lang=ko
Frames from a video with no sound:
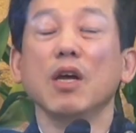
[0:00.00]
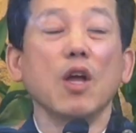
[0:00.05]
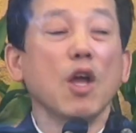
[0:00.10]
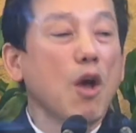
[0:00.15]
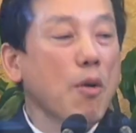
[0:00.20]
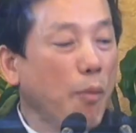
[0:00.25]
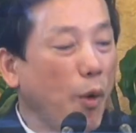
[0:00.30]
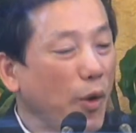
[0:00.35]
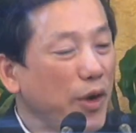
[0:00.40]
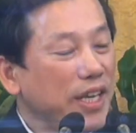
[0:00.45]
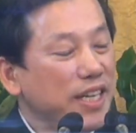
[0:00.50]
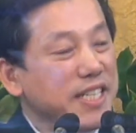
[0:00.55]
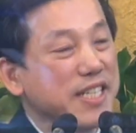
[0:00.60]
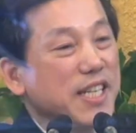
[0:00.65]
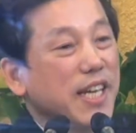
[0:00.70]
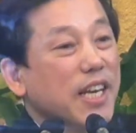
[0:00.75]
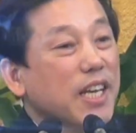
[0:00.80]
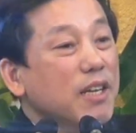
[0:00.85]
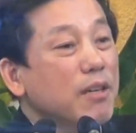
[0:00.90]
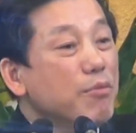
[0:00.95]
보이는
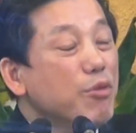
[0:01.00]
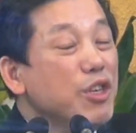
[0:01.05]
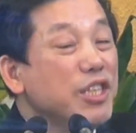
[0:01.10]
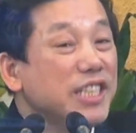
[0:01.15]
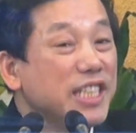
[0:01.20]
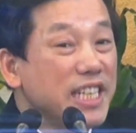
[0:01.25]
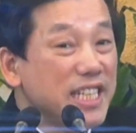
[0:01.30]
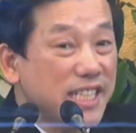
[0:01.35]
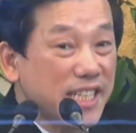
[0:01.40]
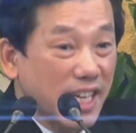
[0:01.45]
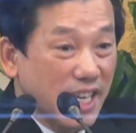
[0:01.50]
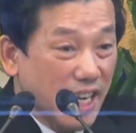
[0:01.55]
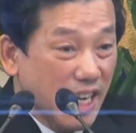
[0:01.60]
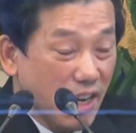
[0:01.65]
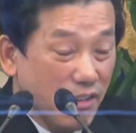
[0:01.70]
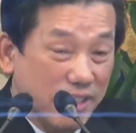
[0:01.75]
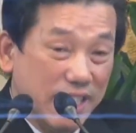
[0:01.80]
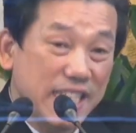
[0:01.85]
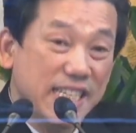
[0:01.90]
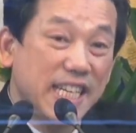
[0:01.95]
세계를 물질
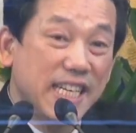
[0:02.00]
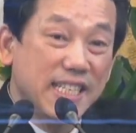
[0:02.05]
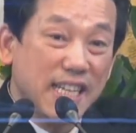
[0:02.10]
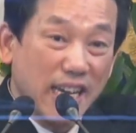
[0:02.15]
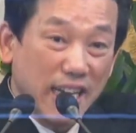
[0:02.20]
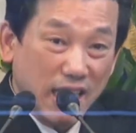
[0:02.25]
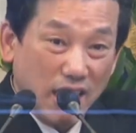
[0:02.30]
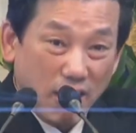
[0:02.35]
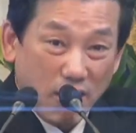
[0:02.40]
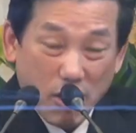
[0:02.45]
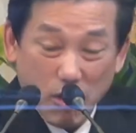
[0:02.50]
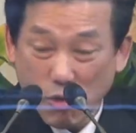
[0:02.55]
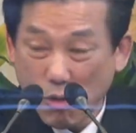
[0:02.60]
세계라고, 이 세상이라고 하고,